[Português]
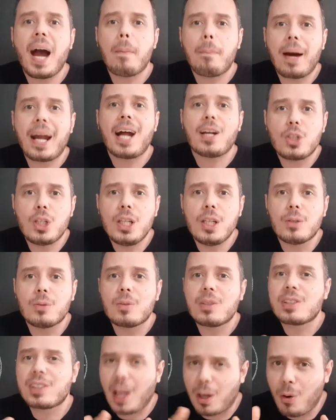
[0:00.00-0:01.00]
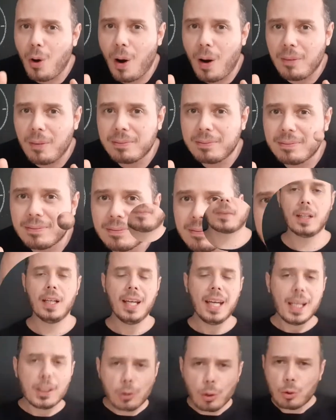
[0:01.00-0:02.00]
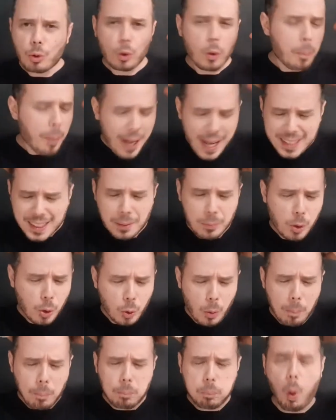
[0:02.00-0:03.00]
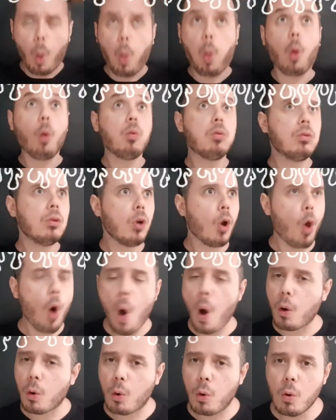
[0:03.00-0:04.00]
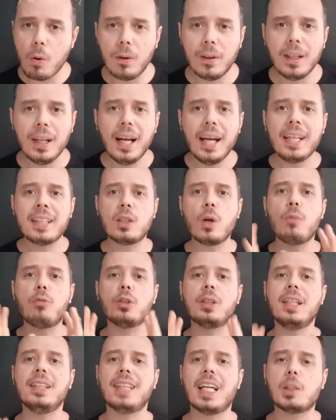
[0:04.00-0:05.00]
paradinho, sacou? Isso tudo parece muito louco, então eu vou tentar